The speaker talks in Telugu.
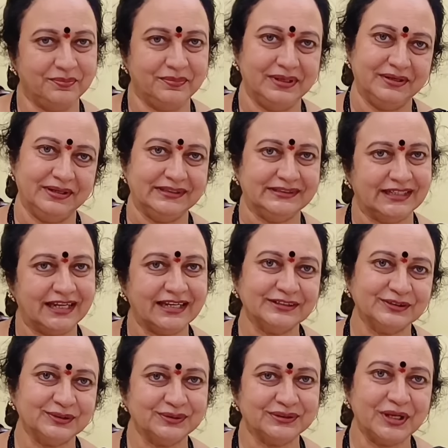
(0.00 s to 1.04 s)
మీరు ఈ
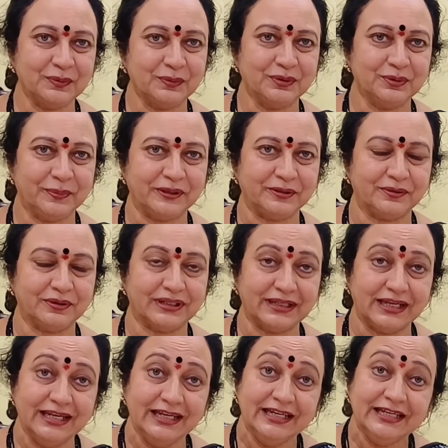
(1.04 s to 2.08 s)
చీరను చూస్తే గుర్తుపట్టి
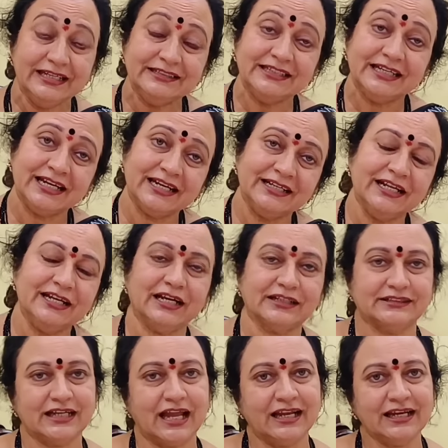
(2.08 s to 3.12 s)
ఉంటుంది ఈ చీర అంటే
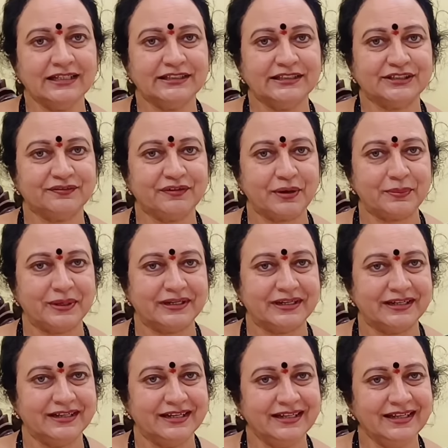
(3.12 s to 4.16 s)
నాకు చాలా ఇష్టం అనమాట
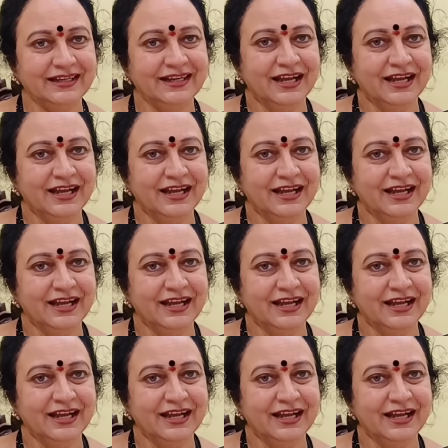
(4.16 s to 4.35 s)
అండి